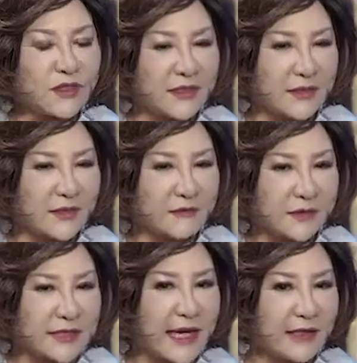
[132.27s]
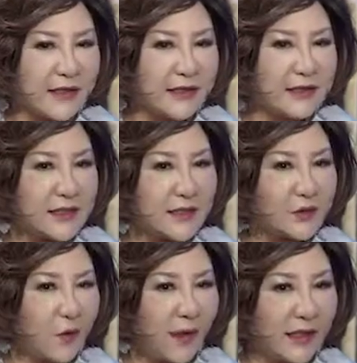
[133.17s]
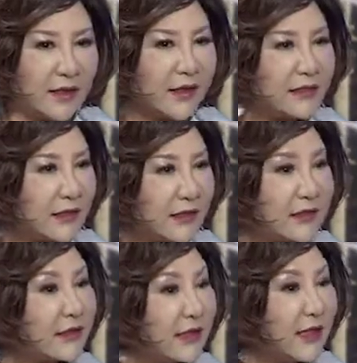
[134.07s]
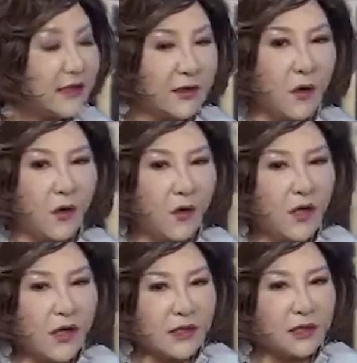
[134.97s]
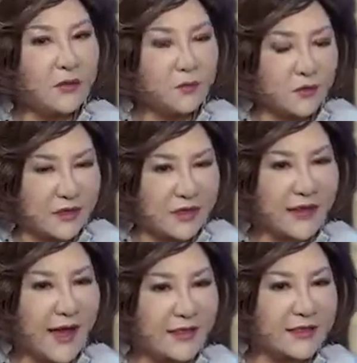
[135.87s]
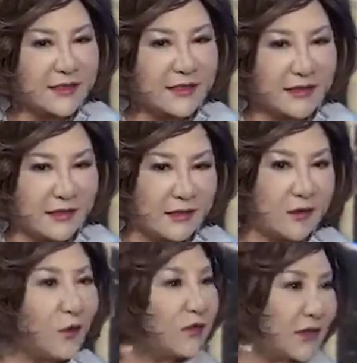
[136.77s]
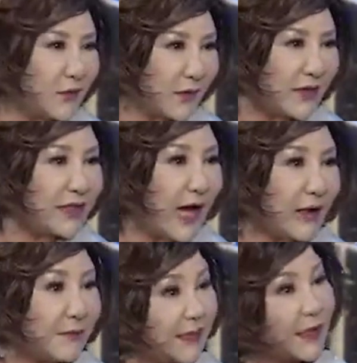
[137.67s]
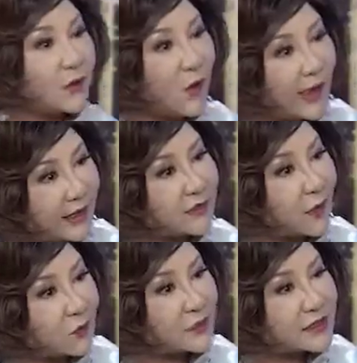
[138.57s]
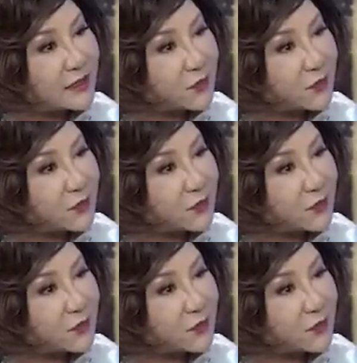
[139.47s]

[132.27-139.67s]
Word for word: 其在您接管了这个事业以后，您的母亲还是以公司为家，每天都还要到公司